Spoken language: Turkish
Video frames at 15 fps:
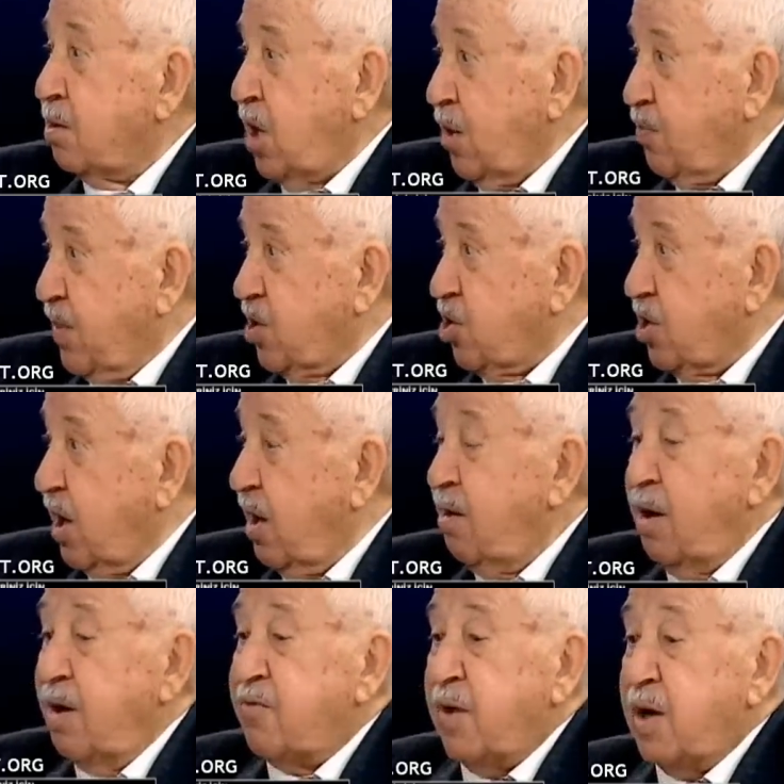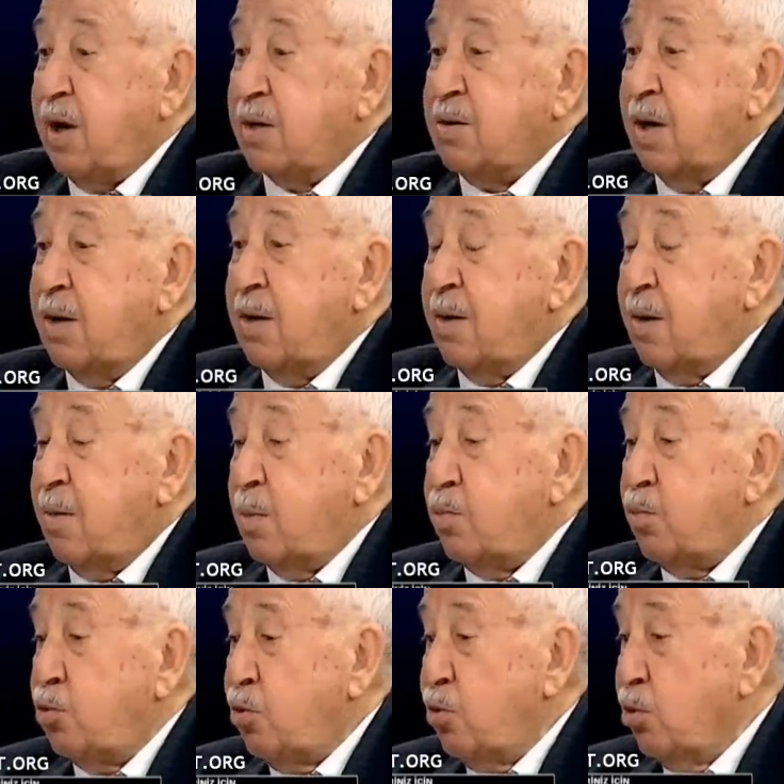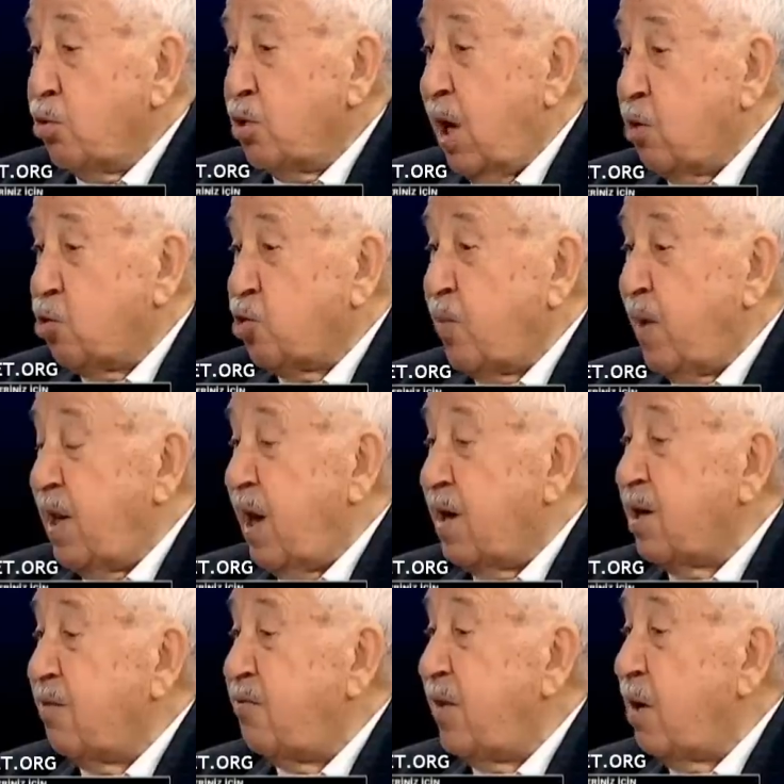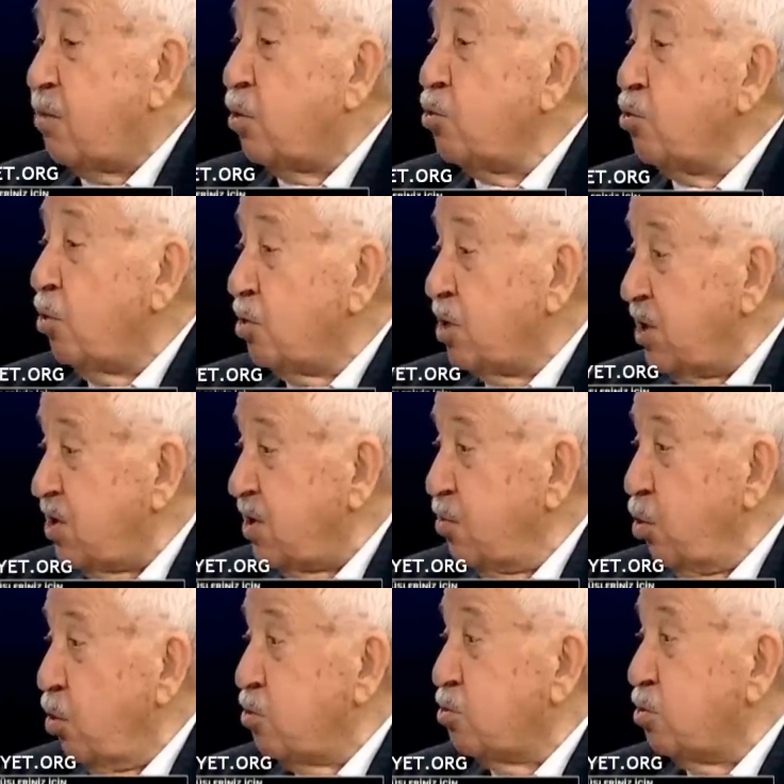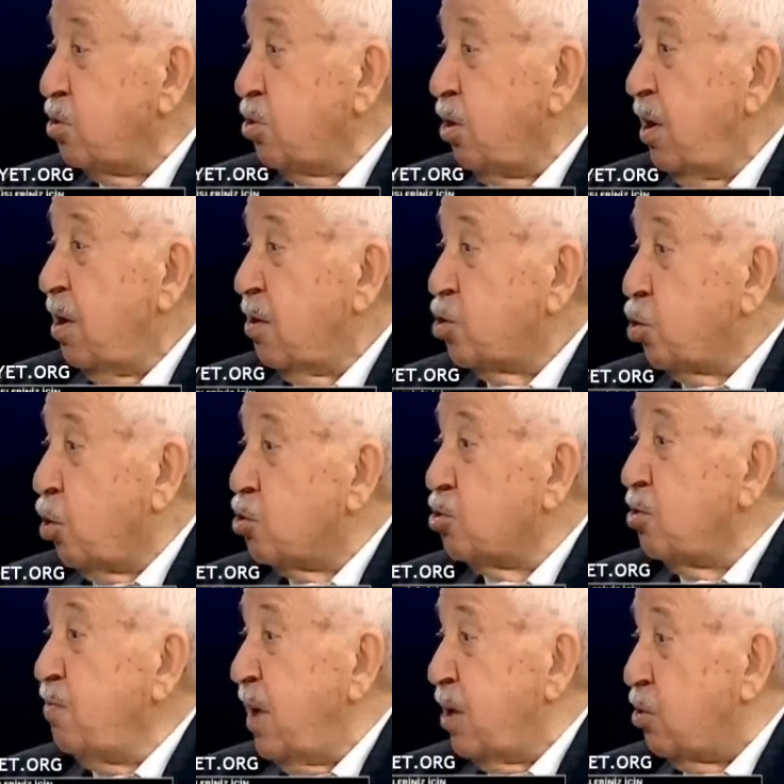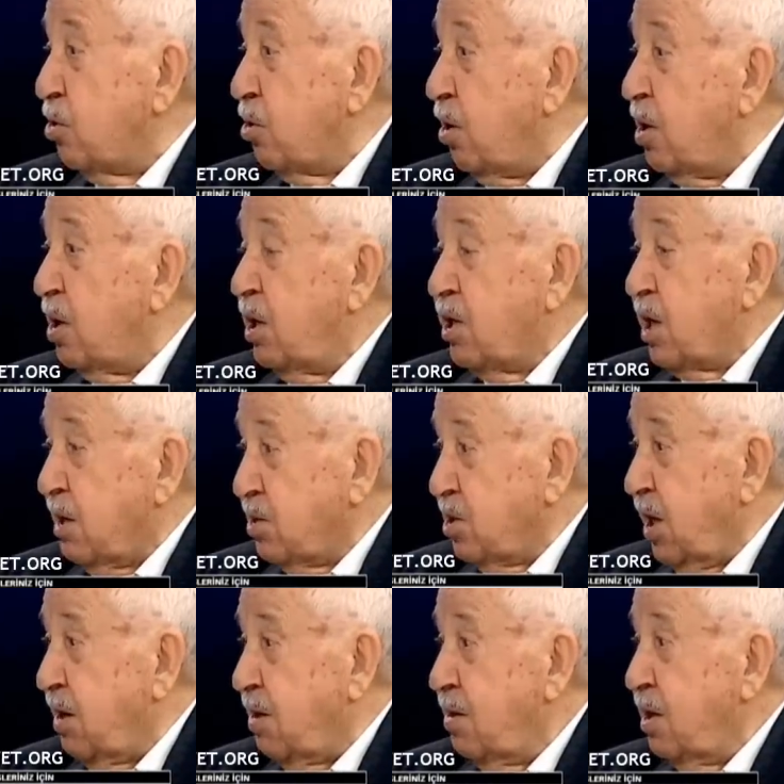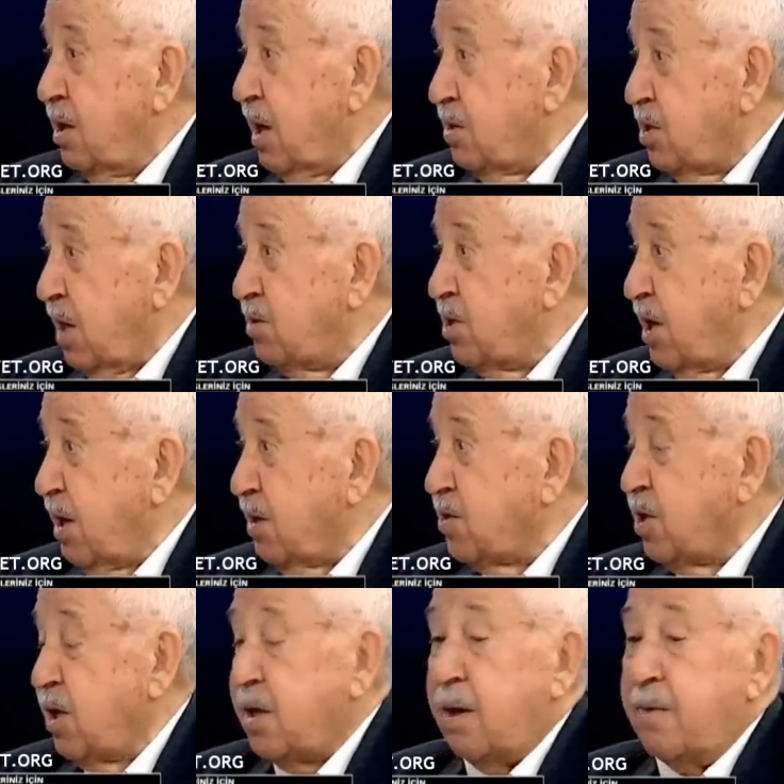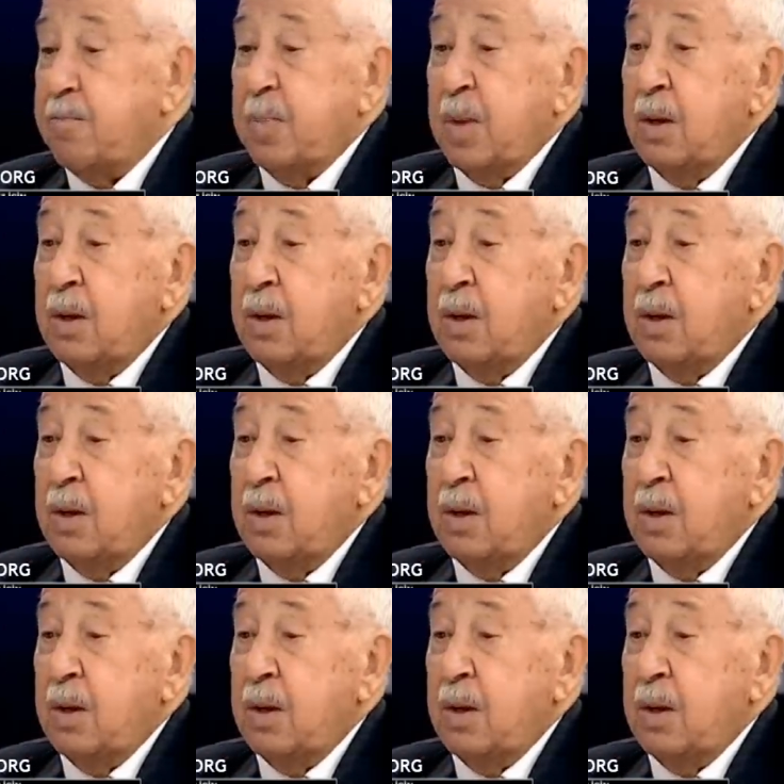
Tek başına. Fakat e, bütün o tercümelerde falan o resim yoktur. Sordum ben onu Hrant'a, Hrant Andreasyan'a.